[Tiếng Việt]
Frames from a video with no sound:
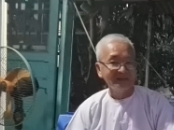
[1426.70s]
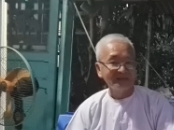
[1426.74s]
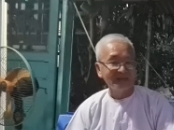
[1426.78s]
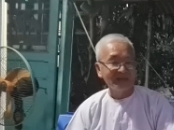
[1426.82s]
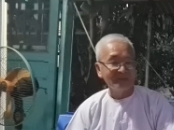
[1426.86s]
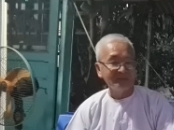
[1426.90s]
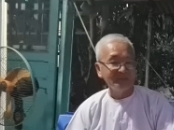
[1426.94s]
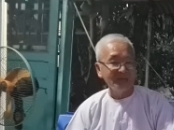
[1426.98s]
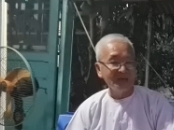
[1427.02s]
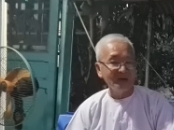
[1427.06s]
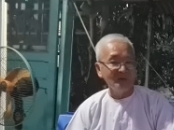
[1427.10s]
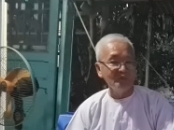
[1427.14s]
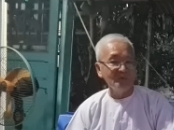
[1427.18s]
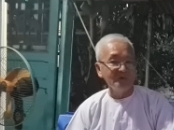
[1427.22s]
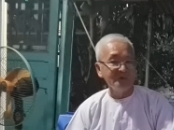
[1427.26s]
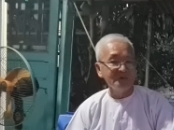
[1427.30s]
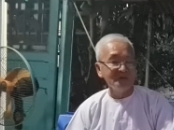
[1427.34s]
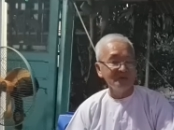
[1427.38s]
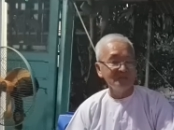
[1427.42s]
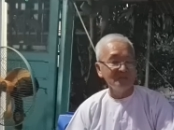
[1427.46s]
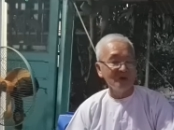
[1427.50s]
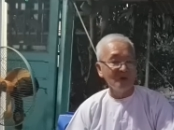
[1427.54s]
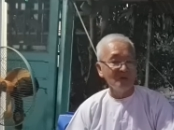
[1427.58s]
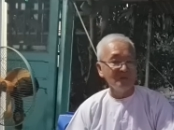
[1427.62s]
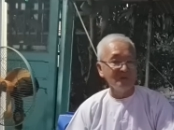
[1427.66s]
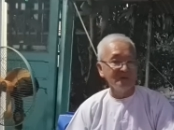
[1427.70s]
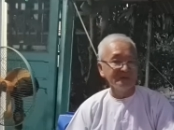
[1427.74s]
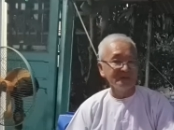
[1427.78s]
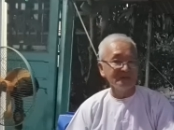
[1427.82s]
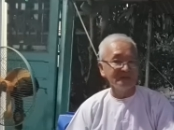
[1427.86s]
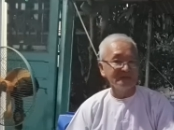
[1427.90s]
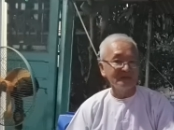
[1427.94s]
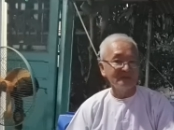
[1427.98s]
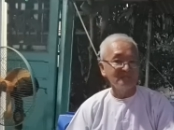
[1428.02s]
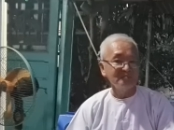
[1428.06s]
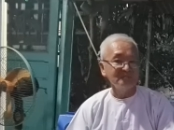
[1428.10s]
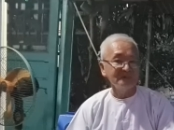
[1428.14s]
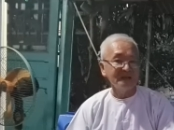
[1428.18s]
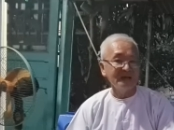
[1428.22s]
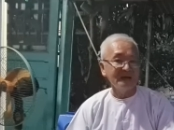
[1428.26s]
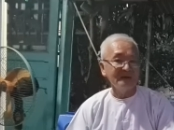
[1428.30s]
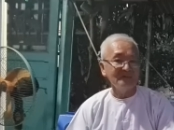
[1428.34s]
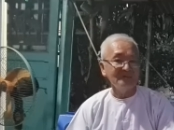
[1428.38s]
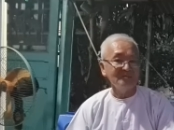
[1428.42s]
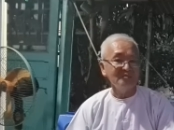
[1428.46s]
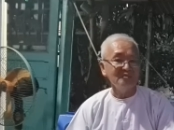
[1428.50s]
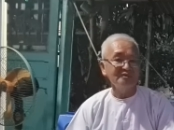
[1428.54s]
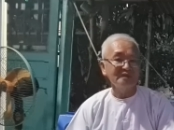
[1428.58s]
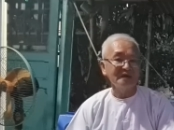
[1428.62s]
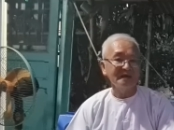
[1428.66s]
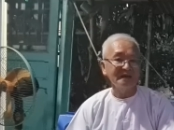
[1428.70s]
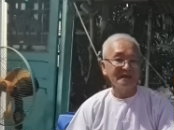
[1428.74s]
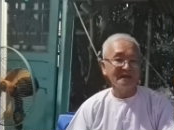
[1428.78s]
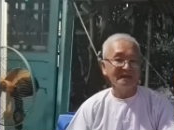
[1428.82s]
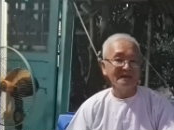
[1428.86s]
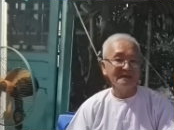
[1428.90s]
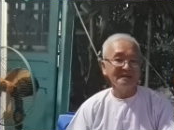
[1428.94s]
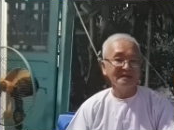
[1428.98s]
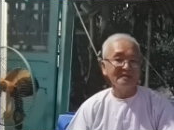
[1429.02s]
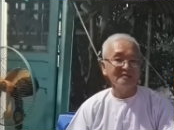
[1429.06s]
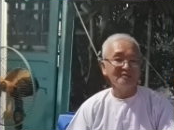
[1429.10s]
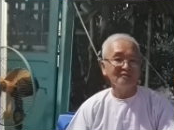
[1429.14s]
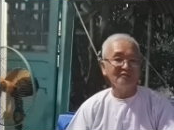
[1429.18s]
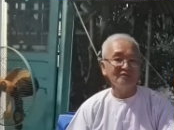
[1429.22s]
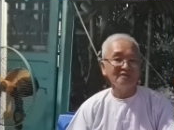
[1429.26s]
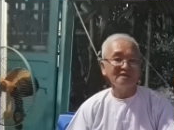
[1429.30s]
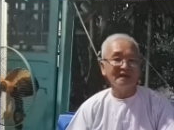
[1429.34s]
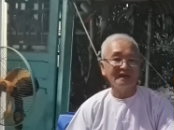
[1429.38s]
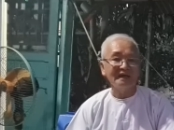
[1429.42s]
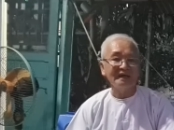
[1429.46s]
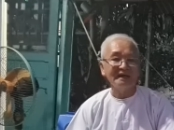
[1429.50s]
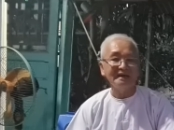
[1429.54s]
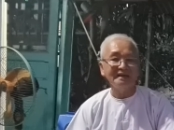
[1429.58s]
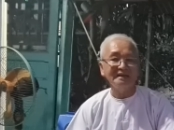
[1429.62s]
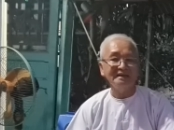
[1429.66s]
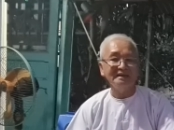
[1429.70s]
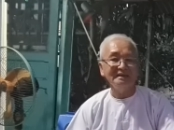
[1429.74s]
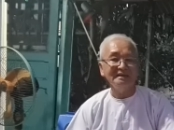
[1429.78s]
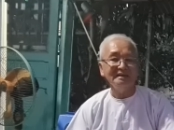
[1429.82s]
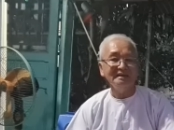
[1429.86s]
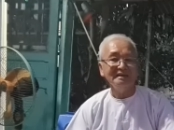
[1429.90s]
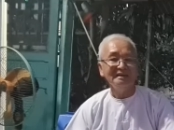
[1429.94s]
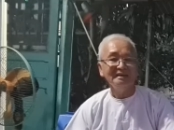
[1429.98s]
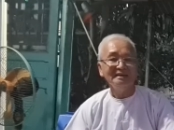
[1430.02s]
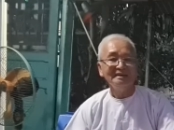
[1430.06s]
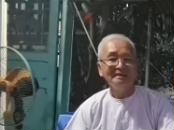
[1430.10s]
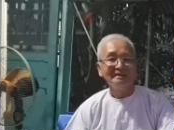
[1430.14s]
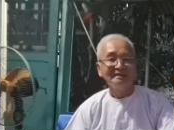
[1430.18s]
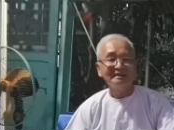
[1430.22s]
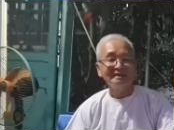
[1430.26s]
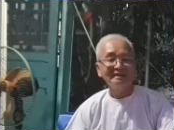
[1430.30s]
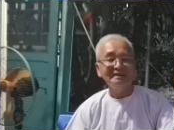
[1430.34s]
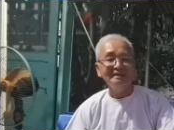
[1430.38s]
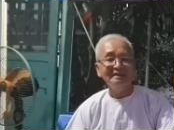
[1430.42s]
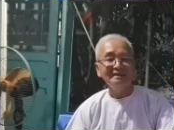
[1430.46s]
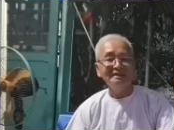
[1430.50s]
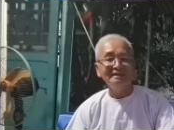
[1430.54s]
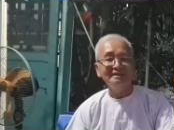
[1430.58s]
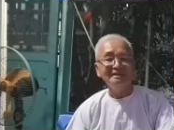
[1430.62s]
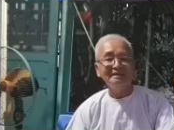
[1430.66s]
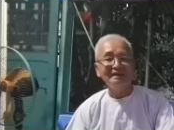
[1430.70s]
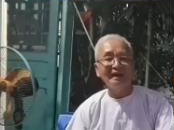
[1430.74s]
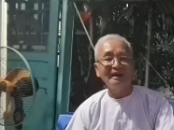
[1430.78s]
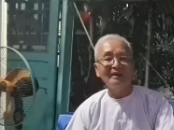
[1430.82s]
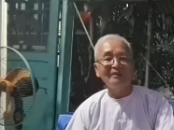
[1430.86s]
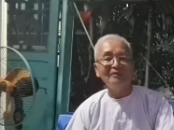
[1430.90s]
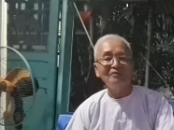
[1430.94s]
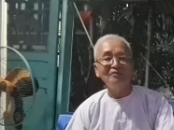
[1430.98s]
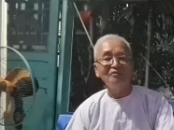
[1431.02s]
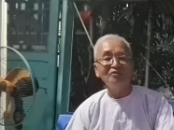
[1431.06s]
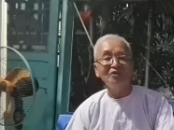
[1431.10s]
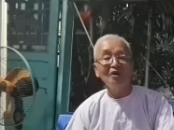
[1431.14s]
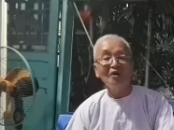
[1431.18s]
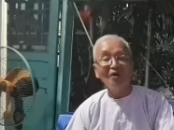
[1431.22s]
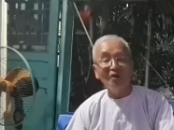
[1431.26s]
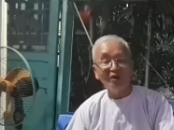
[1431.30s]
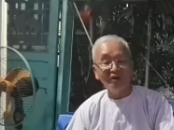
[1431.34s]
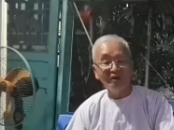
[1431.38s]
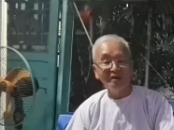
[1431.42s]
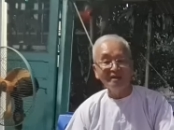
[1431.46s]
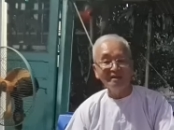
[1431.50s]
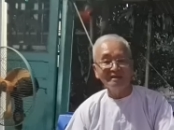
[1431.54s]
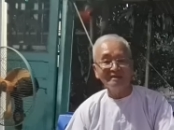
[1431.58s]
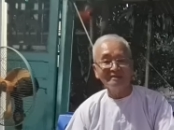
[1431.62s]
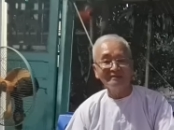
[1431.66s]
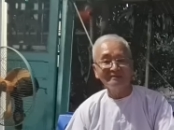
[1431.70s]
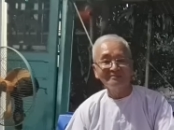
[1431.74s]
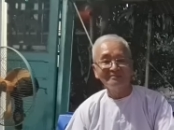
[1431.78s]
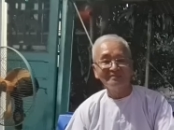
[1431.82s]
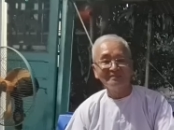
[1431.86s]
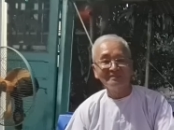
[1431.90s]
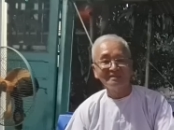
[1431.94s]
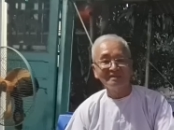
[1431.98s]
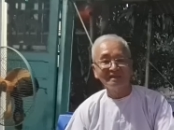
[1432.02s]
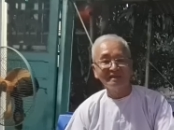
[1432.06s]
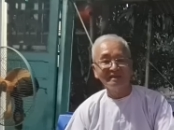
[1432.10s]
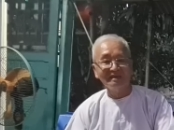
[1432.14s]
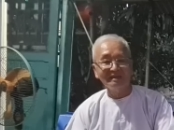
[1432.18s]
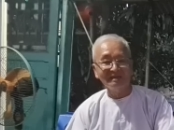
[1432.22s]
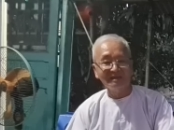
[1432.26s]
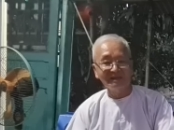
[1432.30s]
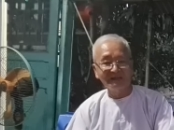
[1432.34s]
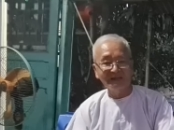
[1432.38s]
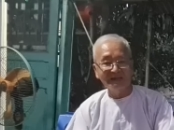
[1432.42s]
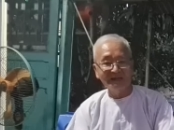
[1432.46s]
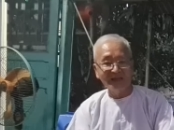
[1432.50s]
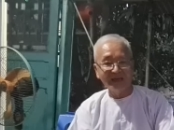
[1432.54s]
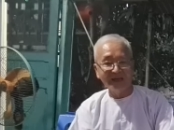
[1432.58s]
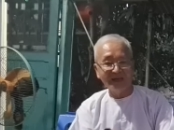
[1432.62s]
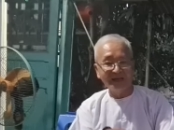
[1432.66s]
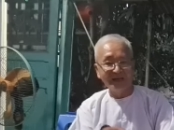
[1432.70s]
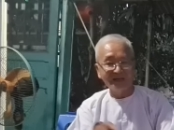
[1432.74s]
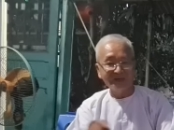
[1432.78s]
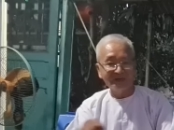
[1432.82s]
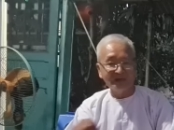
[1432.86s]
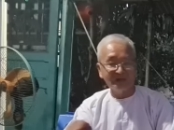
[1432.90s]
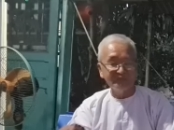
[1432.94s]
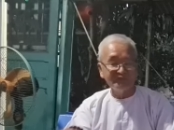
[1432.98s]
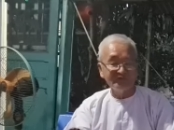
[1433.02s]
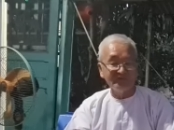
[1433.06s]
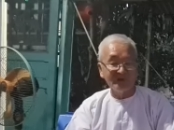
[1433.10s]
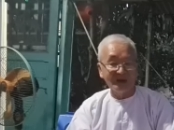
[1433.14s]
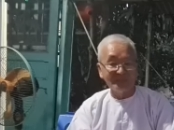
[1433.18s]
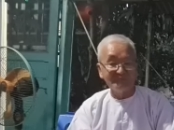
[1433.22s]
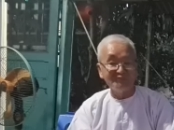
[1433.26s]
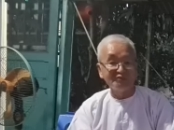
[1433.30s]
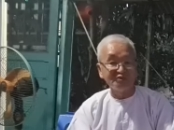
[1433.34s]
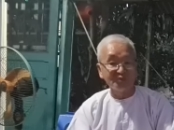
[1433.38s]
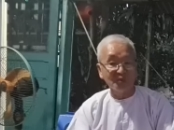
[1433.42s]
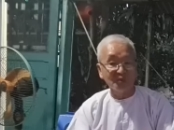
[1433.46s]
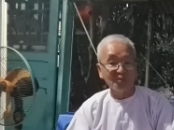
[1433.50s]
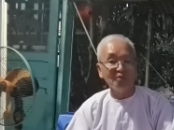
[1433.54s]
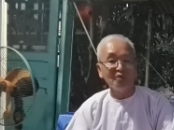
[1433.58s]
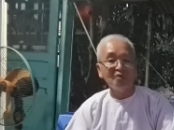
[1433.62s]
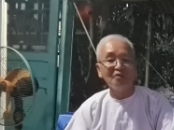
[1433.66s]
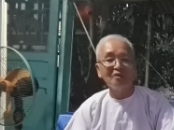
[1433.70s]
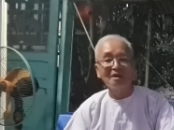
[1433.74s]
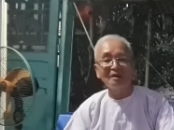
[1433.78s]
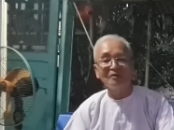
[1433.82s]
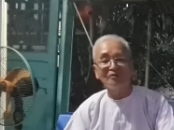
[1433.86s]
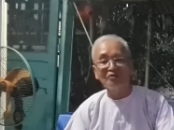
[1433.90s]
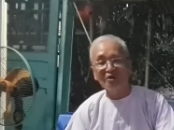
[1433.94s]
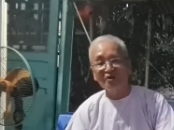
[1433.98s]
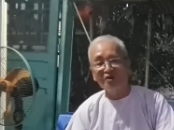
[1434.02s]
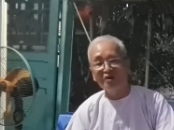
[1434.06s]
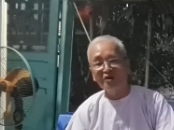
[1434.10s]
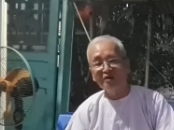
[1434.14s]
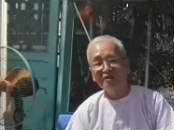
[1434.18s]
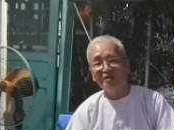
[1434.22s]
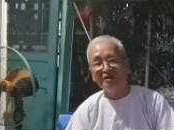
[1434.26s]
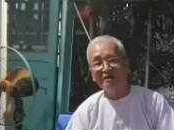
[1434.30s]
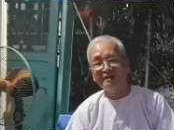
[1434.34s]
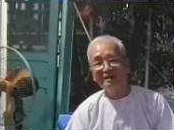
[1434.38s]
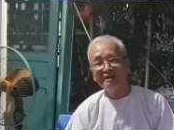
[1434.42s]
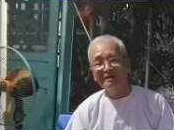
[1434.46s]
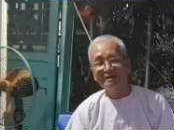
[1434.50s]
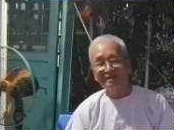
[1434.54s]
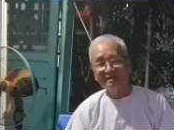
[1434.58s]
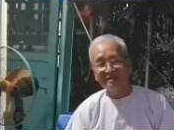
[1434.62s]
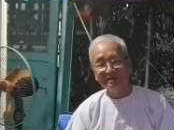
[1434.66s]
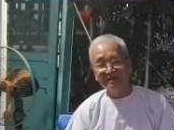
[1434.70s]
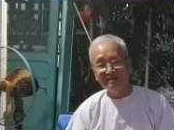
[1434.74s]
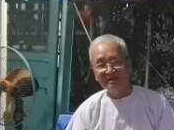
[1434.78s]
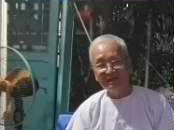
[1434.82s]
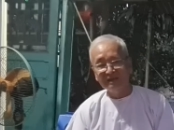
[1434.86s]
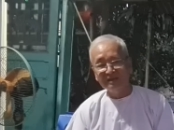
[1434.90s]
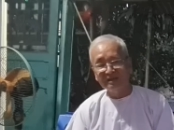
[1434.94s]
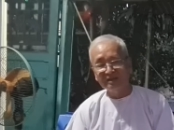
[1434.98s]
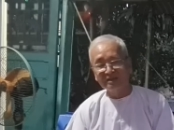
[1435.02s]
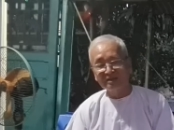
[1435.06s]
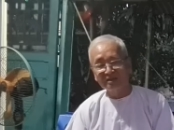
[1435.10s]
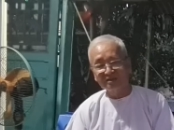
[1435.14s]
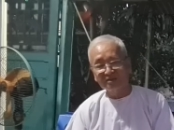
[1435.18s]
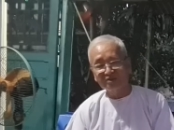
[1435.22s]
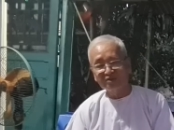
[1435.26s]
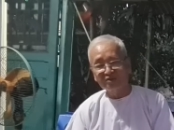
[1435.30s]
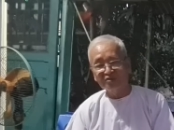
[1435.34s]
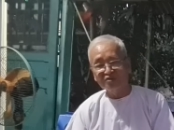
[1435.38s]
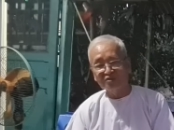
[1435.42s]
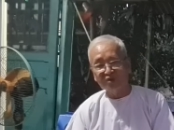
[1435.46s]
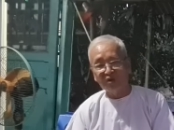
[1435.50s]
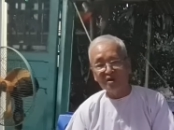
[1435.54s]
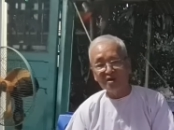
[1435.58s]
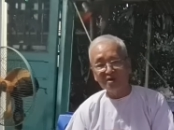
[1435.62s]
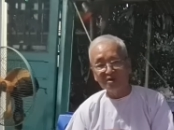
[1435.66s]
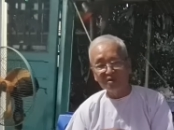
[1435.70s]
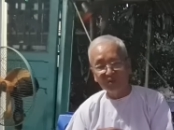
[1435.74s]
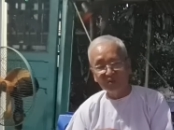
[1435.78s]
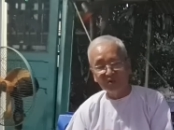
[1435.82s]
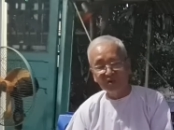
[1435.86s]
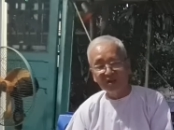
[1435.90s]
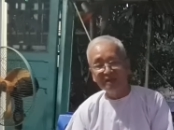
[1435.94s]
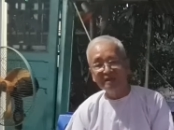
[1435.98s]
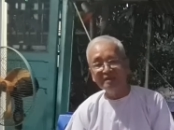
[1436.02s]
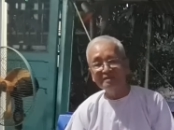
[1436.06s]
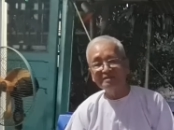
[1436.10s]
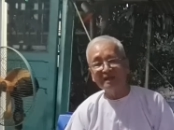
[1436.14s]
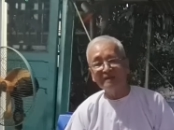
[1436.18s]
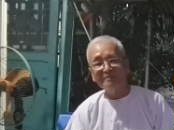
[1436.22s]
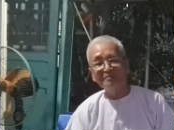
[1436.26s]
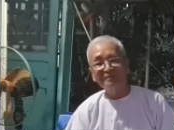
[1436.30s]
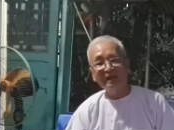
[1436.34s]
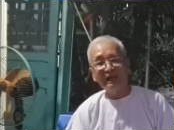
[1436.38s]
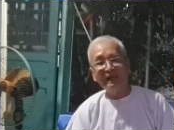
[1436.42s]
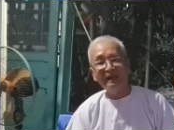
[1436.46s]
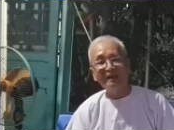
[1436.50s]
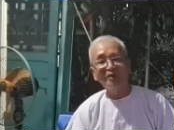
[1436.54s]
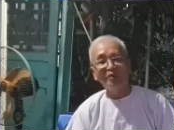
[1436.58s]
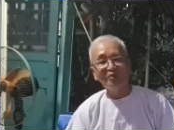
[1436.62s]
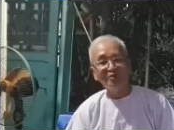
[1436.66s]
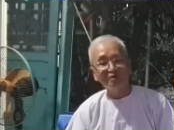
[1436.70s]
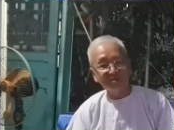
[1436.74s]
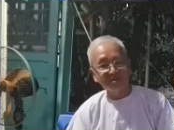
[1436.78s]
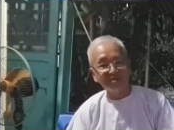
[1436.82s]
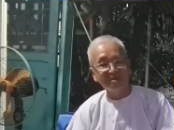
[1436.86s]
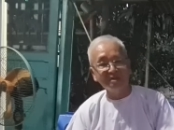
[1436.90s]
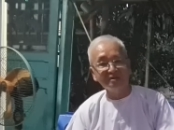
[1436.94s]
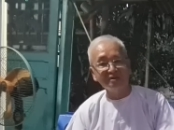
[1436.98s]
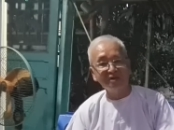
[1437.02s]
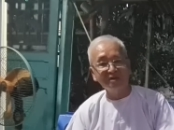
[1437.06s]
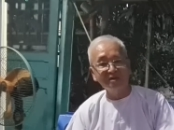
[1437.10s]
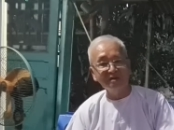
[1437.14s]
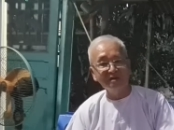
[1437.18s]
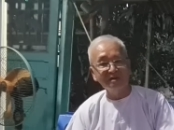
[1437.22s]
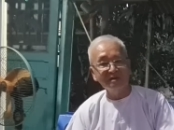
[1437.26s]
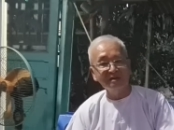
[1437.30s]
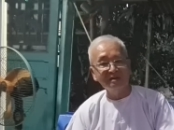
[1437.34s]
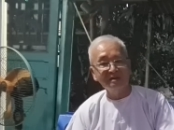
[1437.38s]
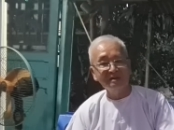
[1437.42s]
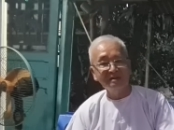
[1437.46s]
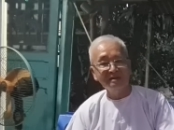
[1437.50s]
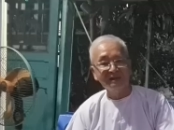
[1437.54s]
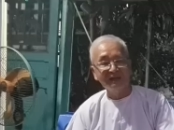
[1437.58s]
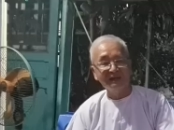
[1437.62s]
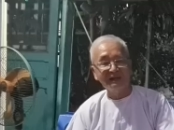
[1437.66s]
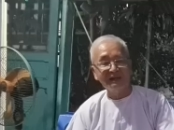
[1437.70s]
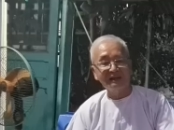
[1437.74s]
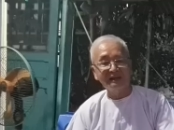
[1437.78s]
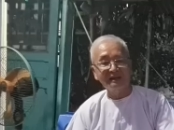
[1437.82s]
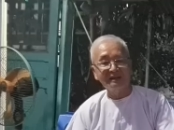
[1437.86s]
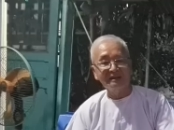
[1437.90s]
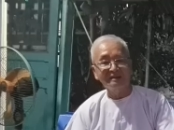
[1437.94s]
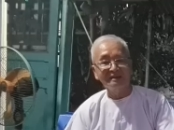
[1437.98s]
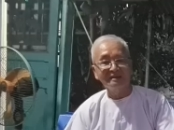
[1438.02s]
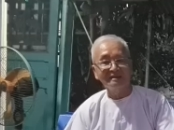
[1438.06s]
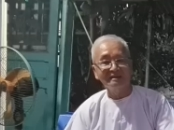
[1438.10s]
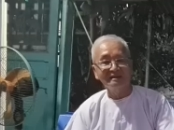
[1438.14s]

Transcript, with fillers: tam giáo quy nhất môn thì trong đạo của thầy đều có dạy cái cái đạo nho đó thì cái này là trong phạm trù của đạo nho giữ gìn cho tròn luân lý tam can ngũ thường đó là